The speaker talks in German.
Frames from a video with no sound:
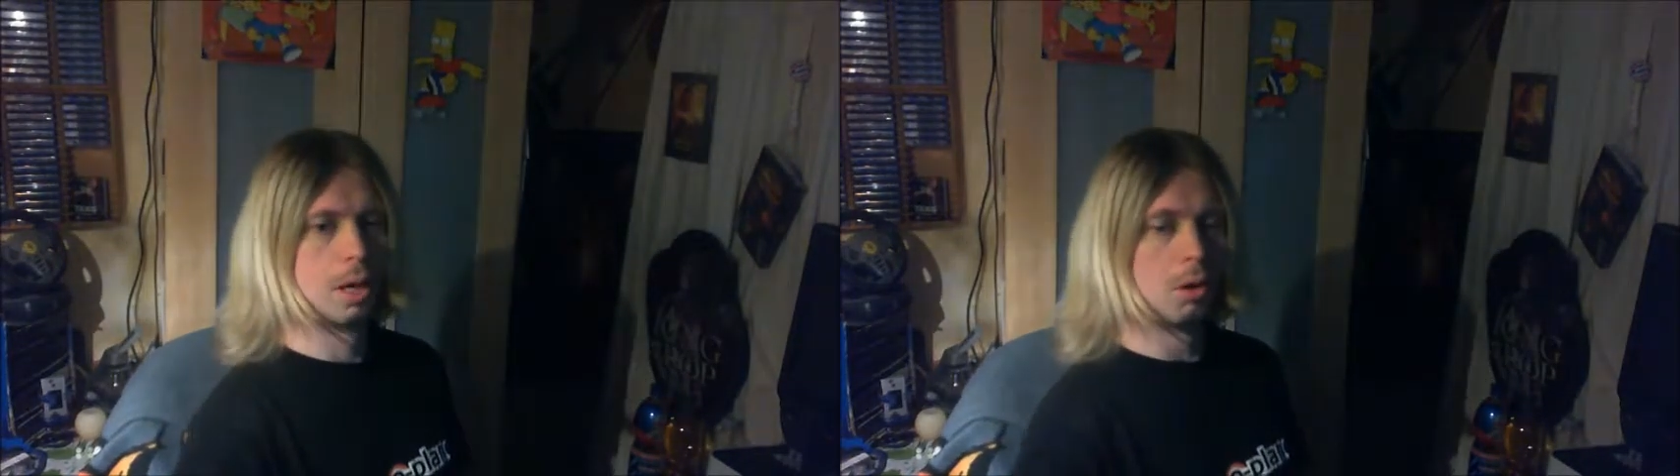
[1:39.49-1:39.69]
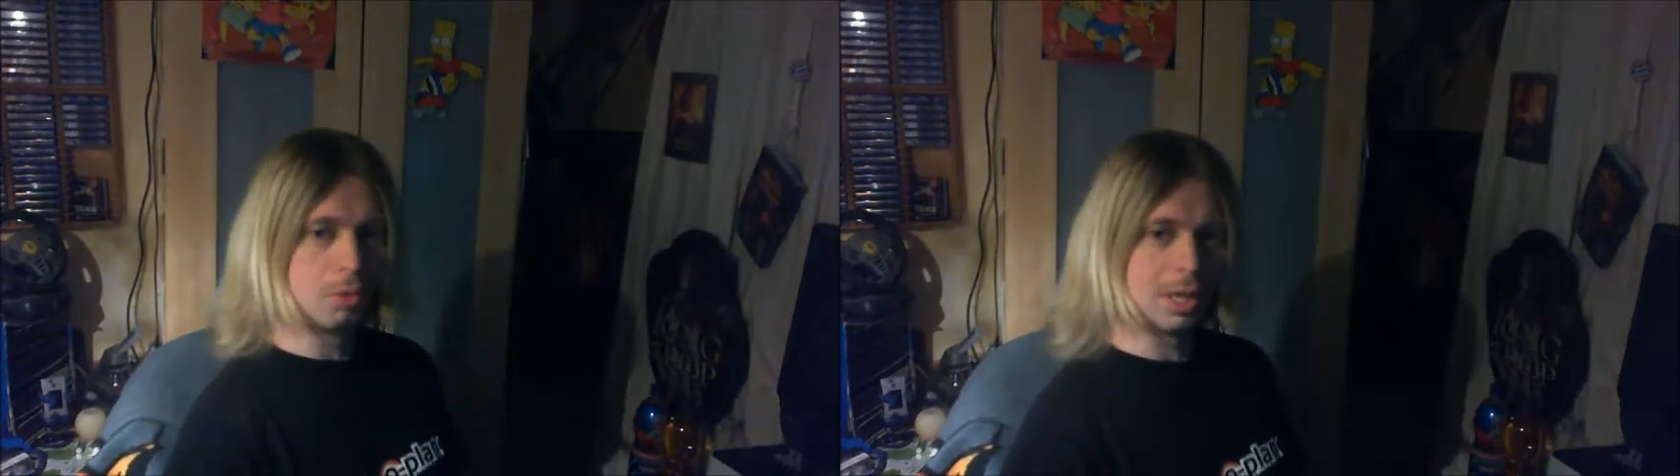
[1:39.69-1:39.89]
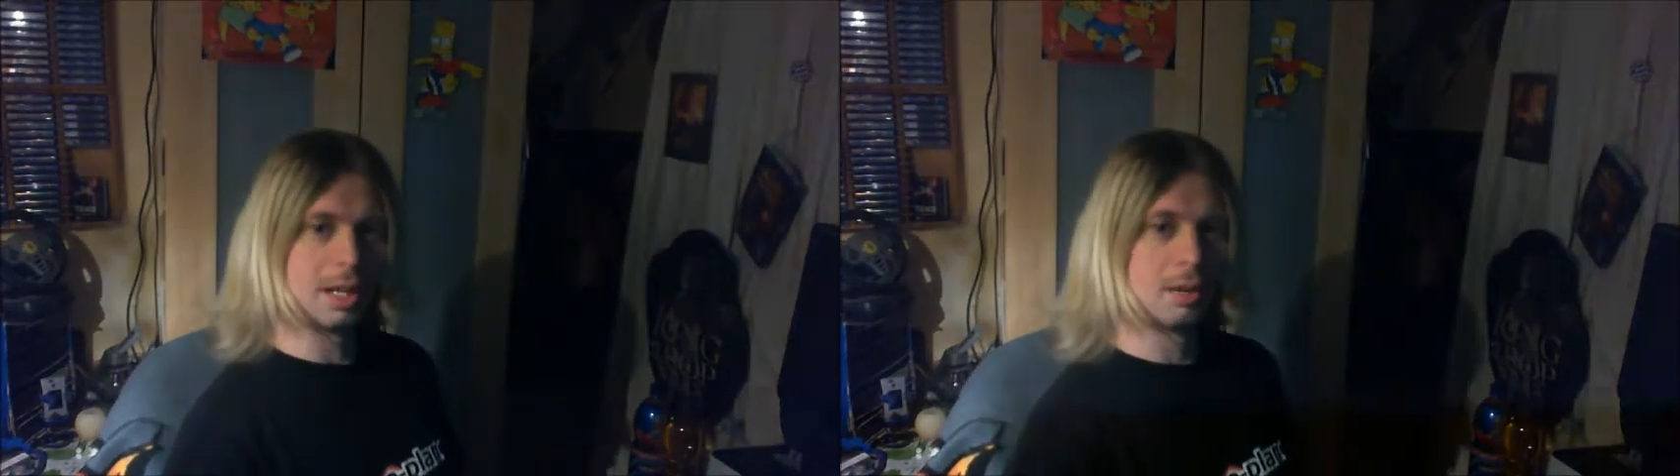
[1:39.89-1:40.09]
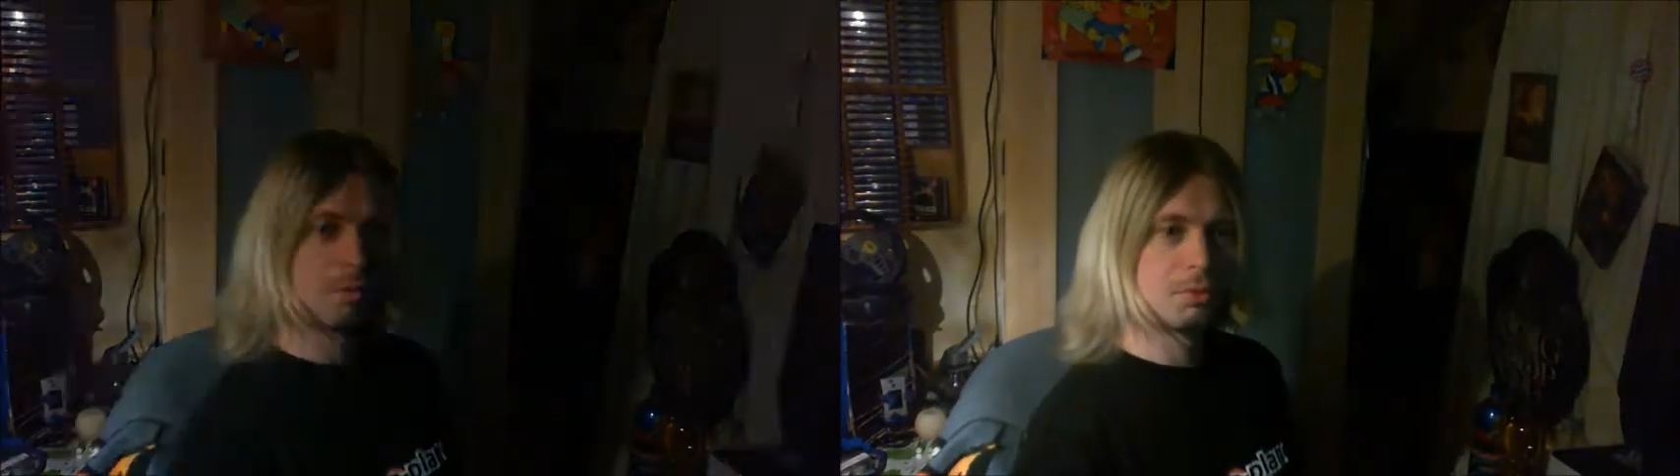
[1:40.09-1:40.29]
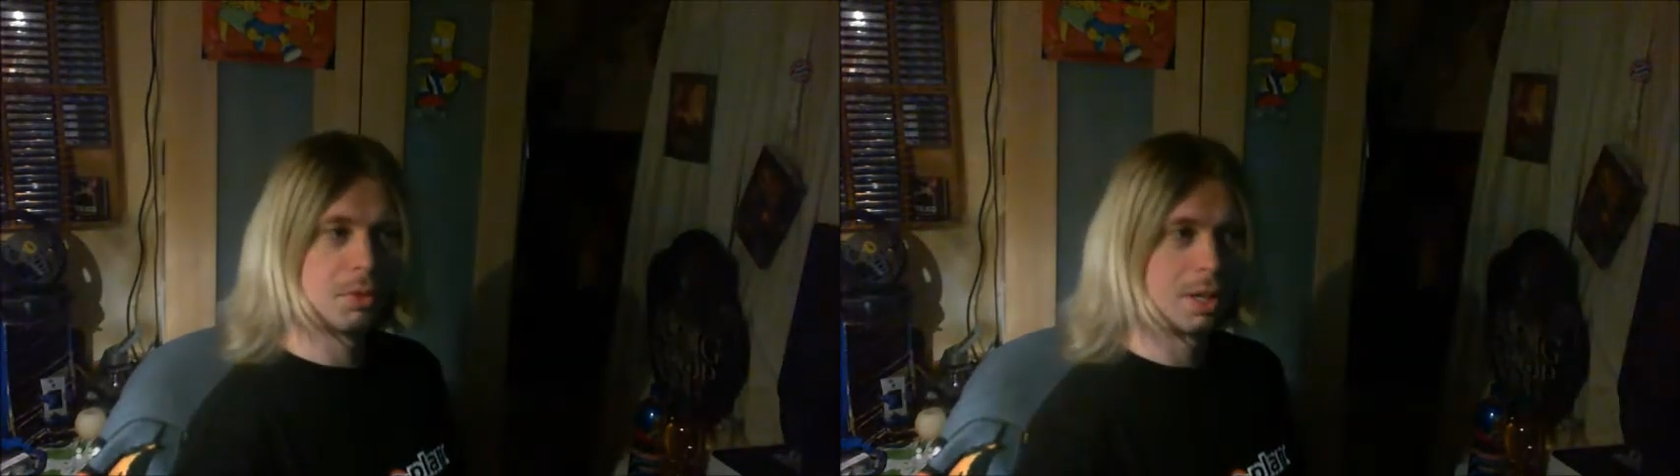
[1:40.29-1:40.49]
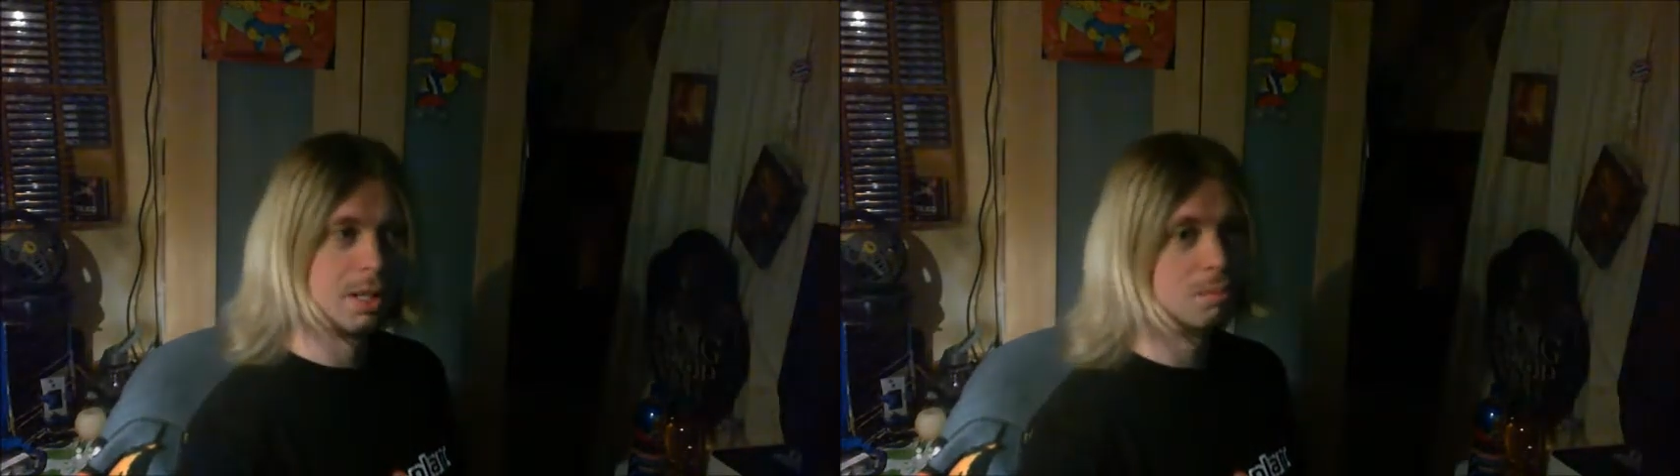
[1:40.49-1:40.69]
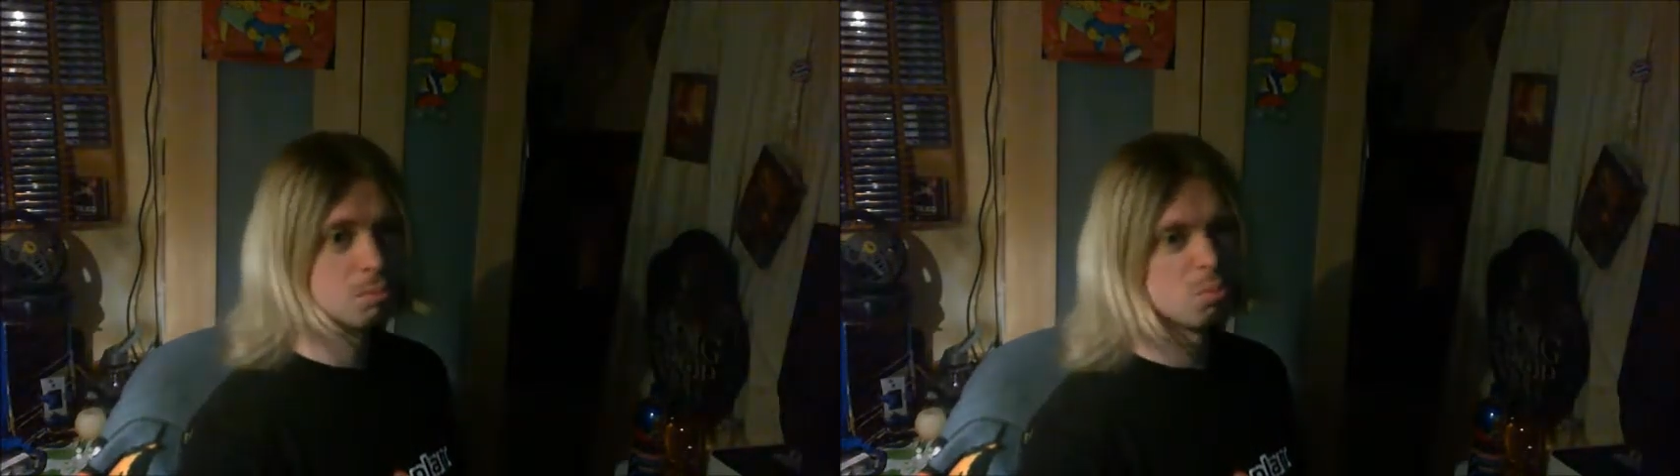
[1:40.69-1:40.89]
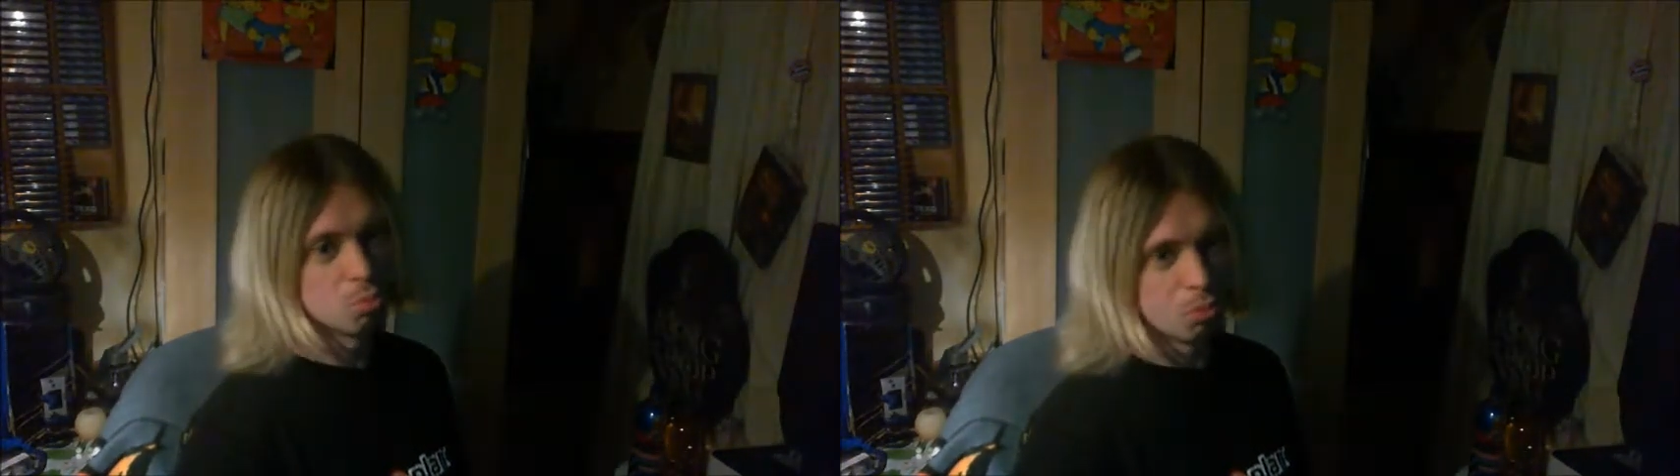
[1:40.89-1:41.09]
Auf jeden Fall,
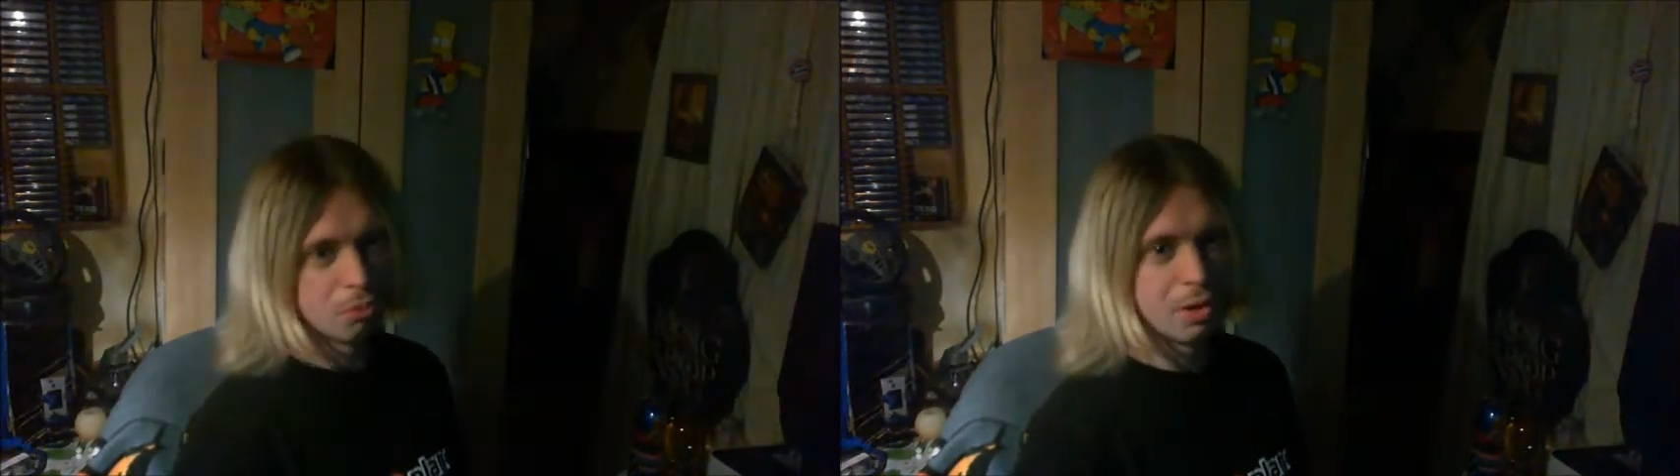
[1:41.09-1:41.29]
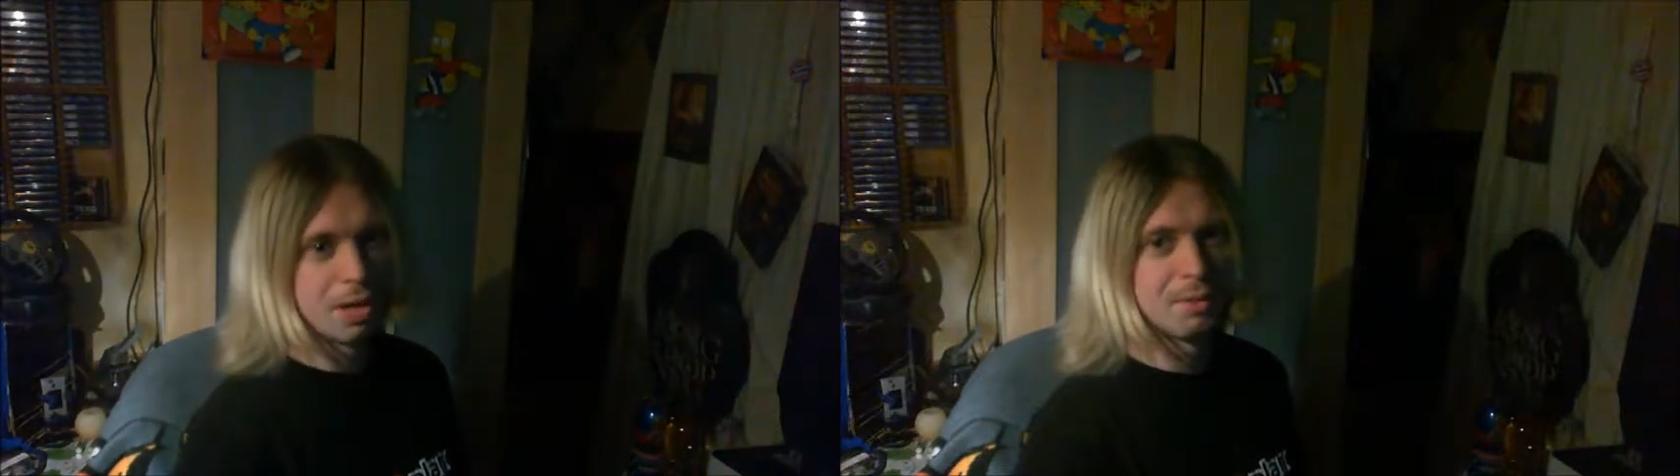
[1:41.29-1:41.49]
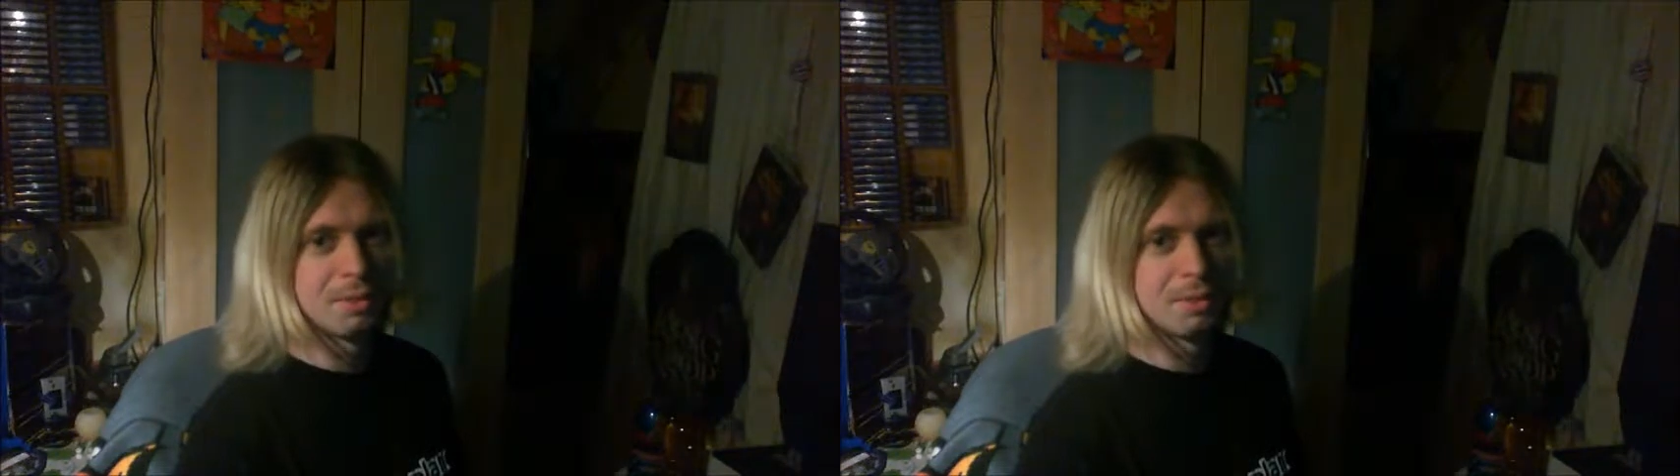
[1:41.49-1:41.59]
wenn